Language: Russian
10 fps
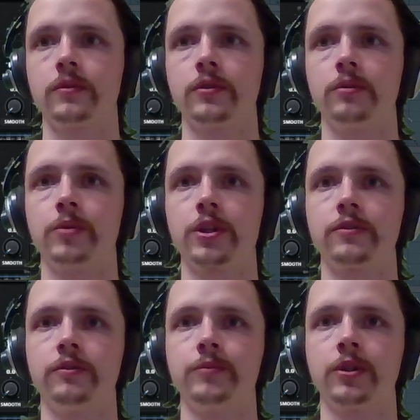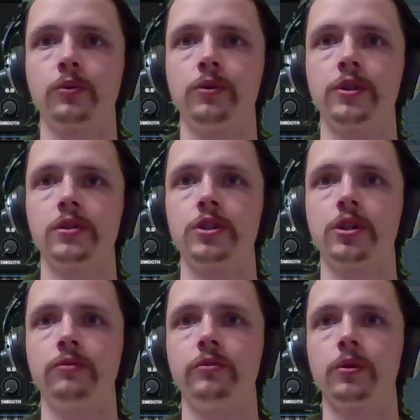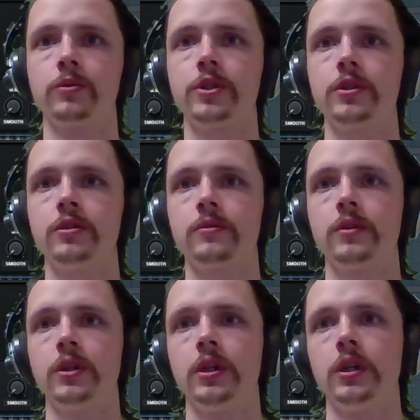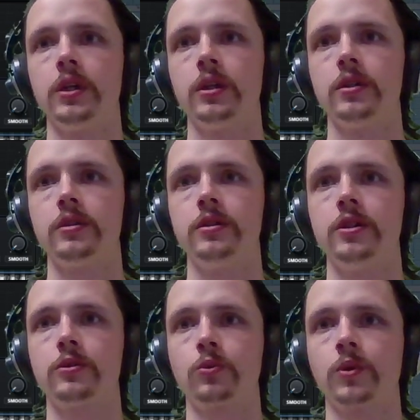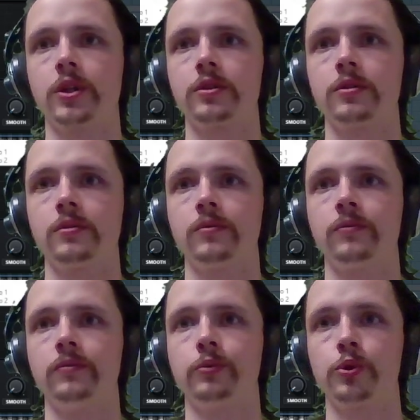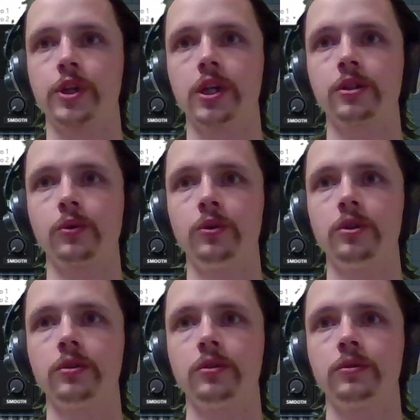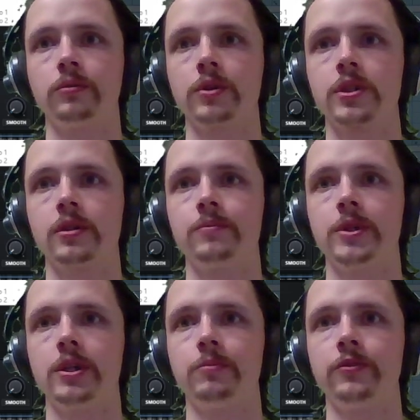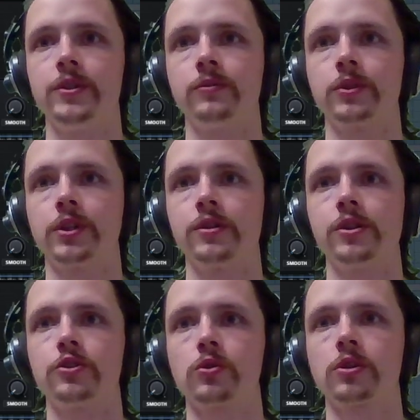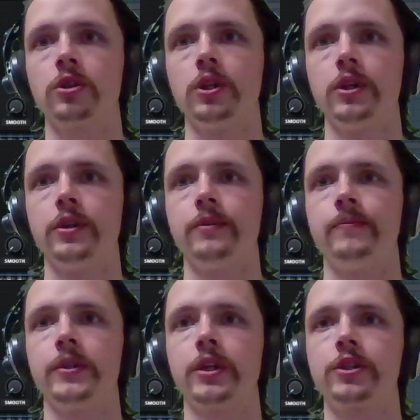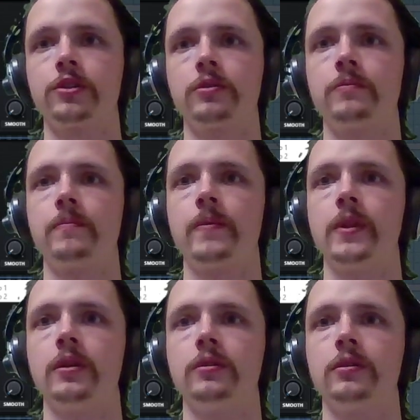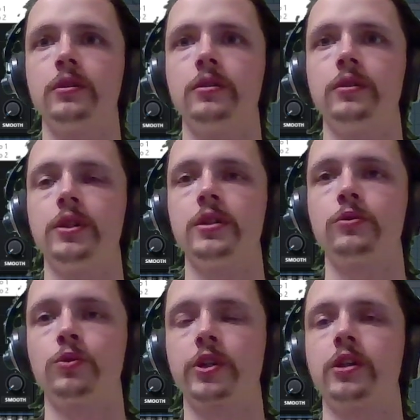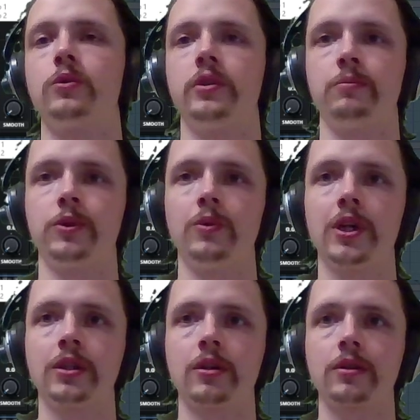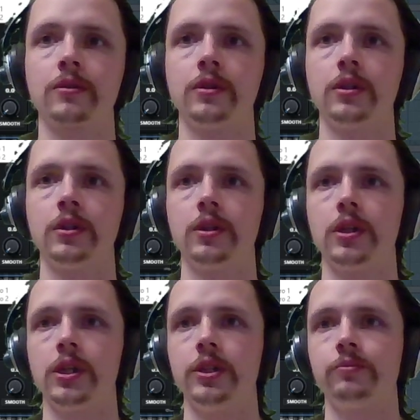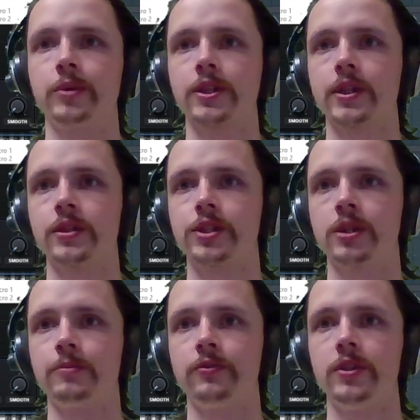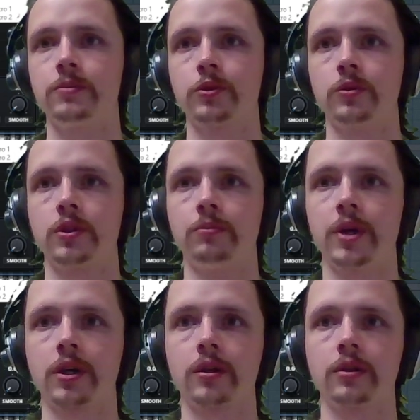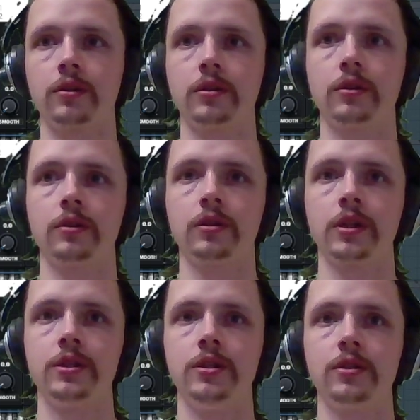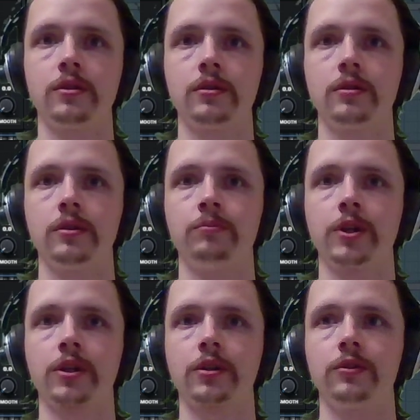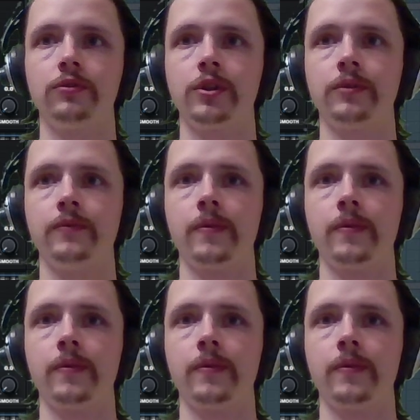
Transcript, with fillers: сбрасываем на 0, назначаем velocity. Здесь у нас вроде как 0, но на самом деле мы видим вот этот значок, значит есть уже какой-то модулятор. И в подсказочке мы видим, что это макро 1 и макро 2.